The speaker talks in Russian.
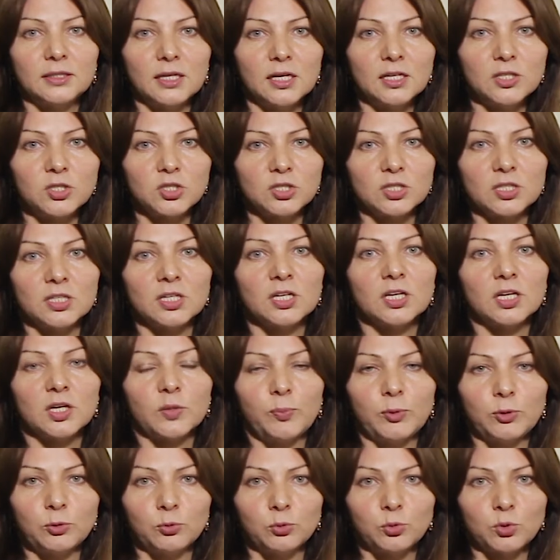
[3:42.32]
Также
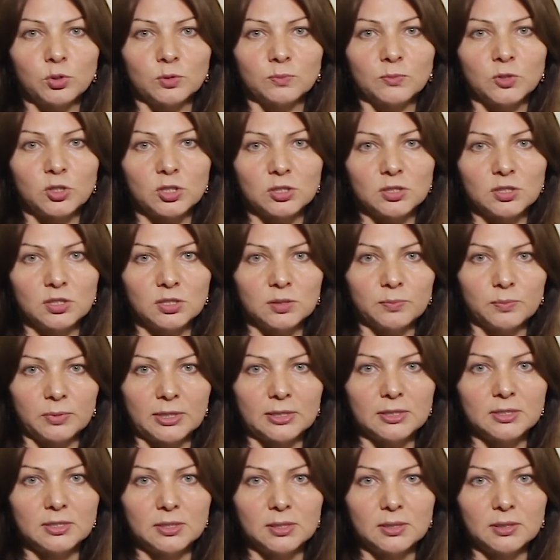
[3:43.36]
к плюсам
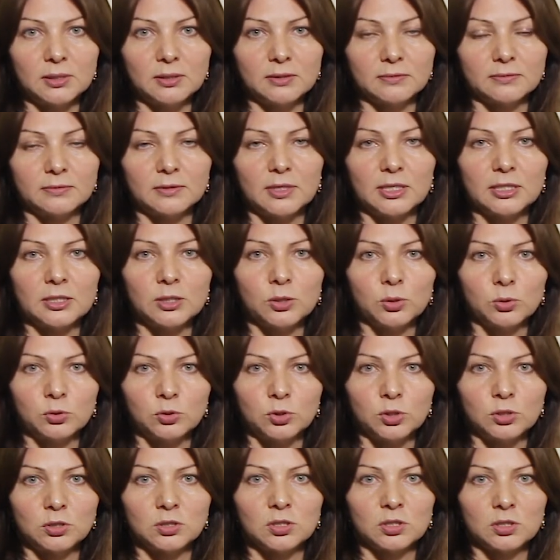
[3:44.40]
6%
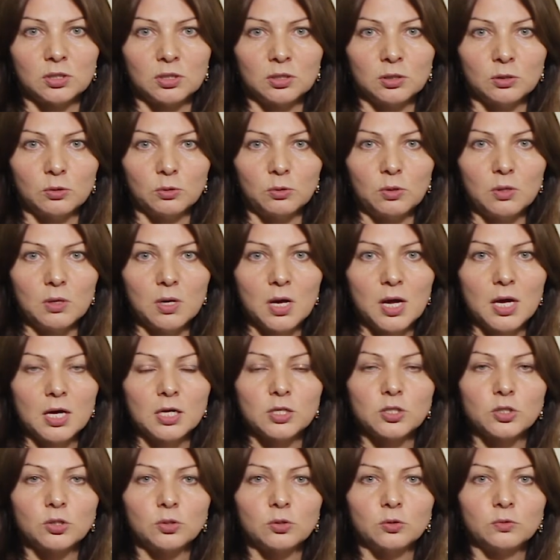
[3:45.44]
относится и то,
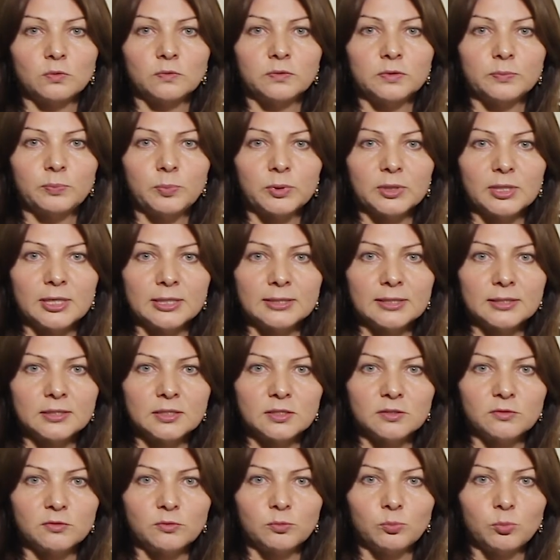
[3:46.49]
что вы
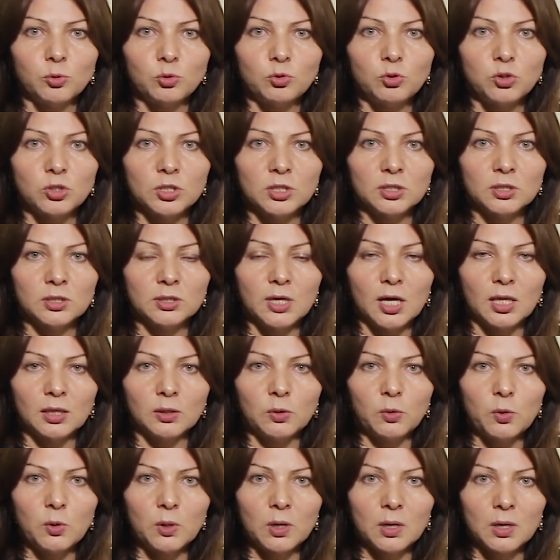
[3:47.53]
платите в бюджет
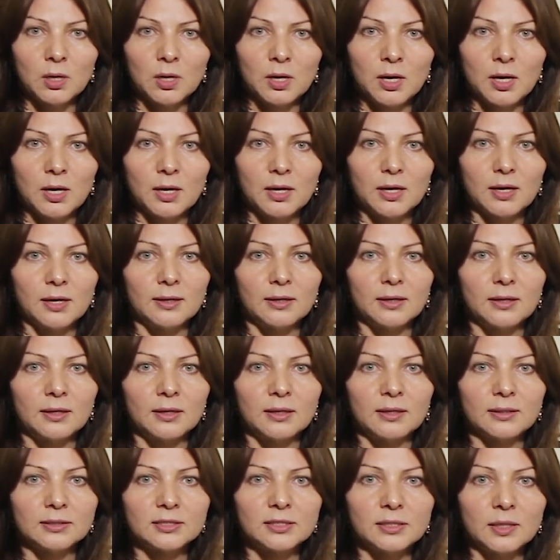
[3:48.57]
налог
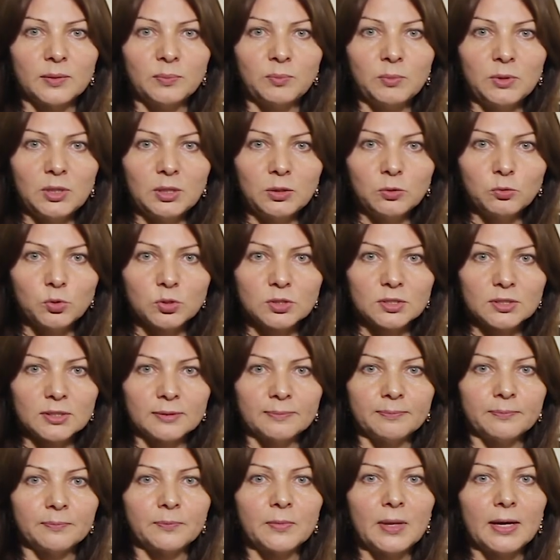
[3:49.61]
а, за
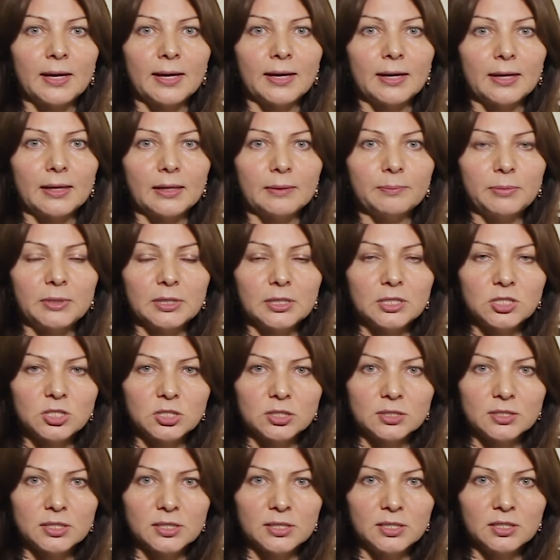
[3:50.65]
минусом
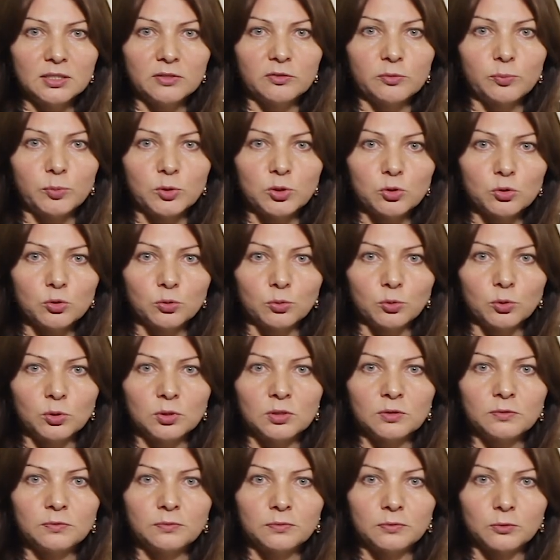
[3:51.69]
перечислений в
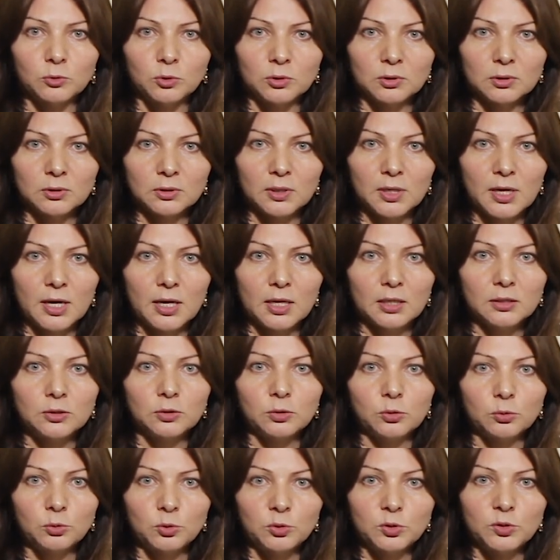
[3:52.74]
пенсионный фонд –
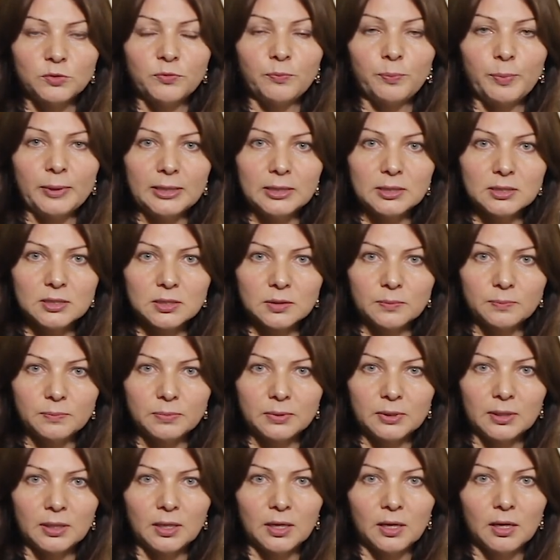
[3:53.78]
то есть, в
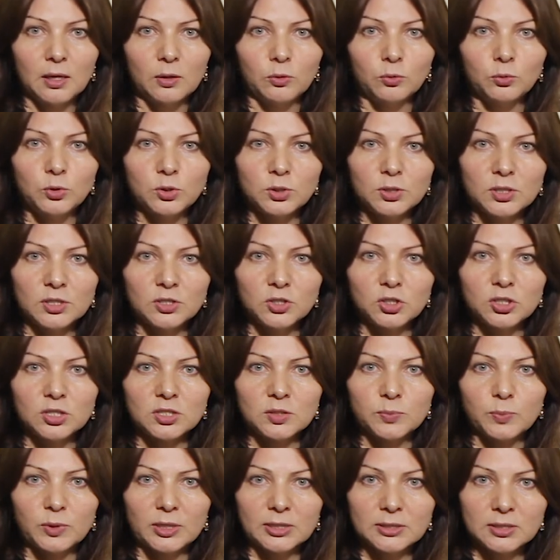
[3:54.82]
принципе, у УСН
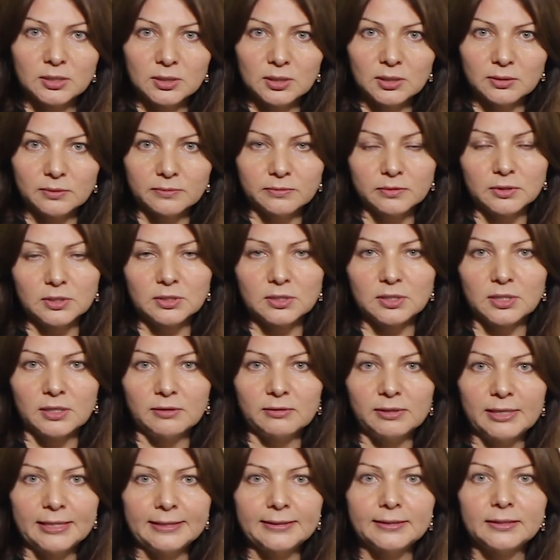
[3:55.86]
6%
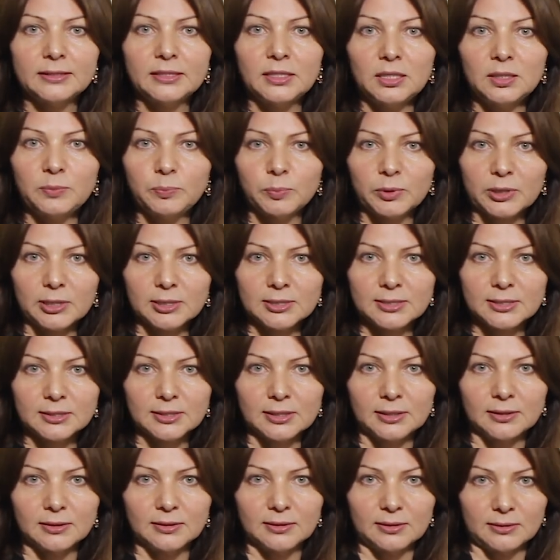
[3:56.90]
составляет
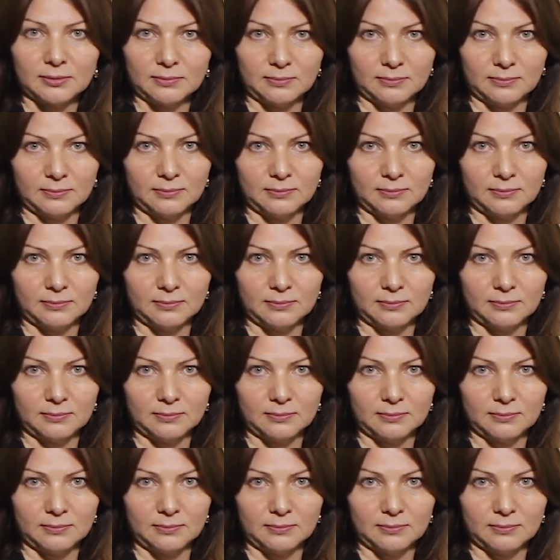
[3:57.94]
3%.